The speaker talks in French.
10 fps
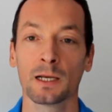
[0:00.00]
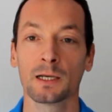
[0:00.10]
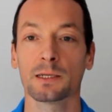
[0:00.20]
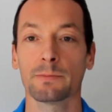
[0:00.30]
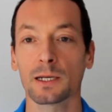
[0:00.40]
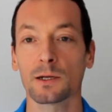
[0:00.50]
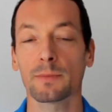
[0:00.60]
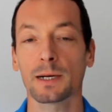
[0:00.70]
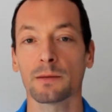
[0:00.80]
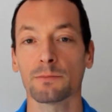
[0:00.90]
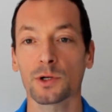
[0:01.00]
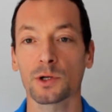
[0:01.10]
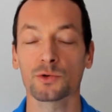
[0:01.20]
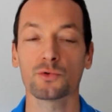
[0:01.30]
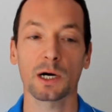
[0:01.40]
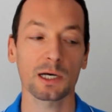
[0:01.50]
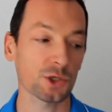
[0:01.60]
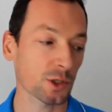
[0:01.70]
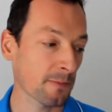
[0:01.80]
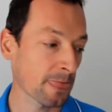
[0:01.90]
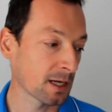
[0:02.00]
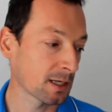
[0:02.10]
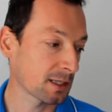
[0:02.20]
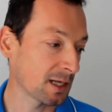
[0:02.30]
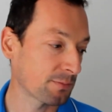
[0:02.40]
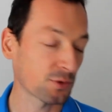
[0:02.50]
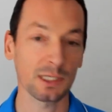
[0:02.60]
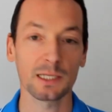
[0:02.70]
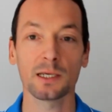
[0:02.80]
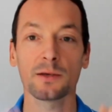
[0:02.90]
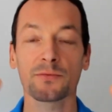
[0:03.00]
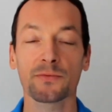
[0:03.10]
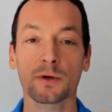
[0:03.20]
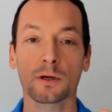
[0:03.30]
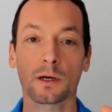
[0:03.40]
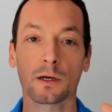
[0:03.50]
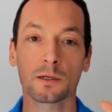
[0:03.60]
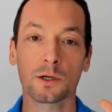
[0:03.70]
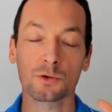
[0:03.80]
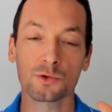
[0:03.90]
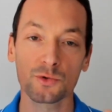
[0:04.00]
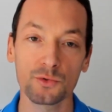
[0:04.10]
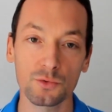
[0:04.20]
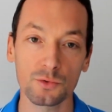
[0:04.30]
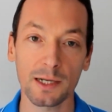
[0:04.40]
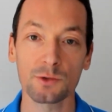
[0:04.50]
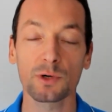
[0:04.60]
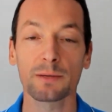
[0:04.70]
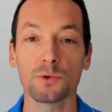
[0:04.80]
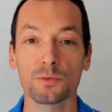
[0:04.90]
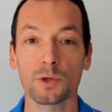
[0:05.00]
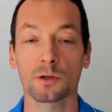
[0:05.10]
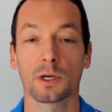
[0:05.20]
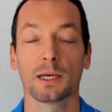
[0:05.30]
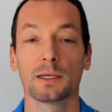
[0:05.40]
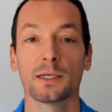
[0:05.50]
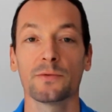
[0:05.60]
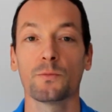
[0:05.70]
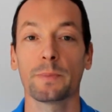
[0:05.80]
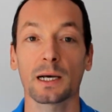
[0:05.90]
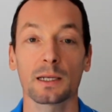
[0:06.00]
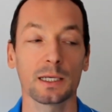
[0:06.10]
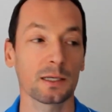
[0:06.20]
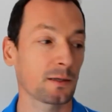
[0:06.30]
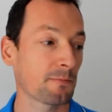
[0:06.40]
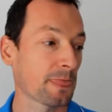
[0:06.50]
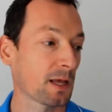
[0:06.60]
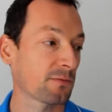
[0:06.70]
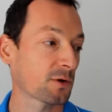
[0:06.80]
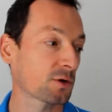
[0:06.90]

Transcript: C'est pas normal. Un bon entourage, il est positif dans tout, à tous les moments. Si vous perdez, votre